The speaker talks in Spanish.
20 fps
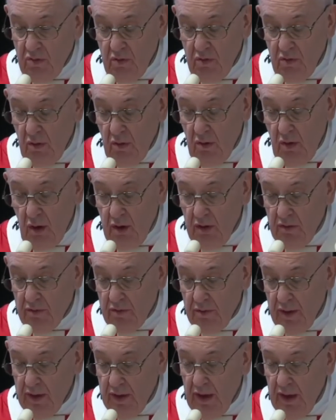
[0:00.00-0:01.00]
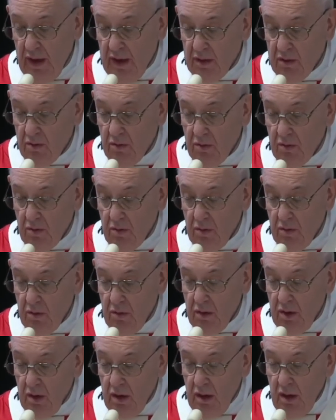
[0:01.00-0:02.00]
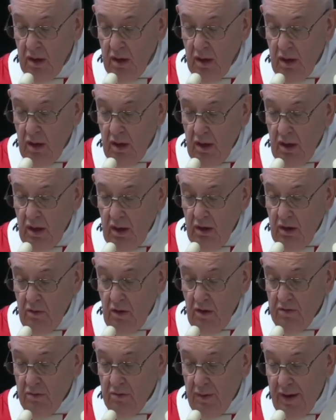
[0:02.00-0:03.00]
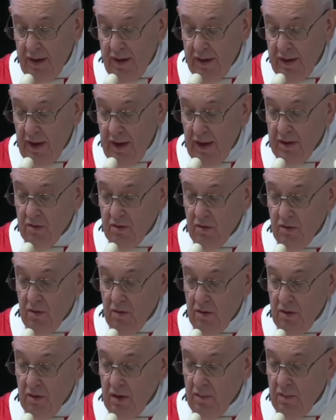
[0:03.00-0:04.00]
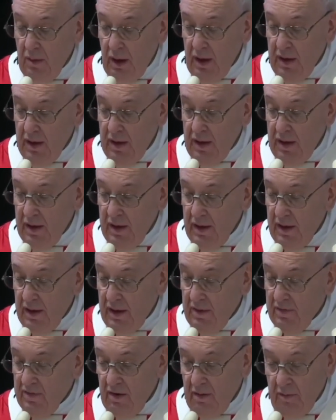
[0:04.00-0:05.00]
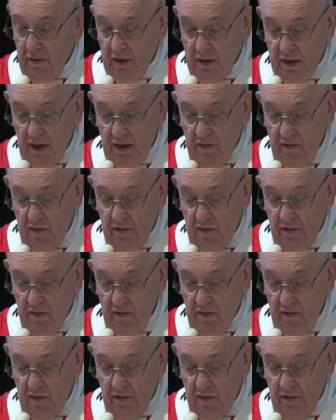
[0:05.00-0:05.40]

el Padre sostuvo el servicio de Jesús, no destruyó el mal que se abatía sobre él,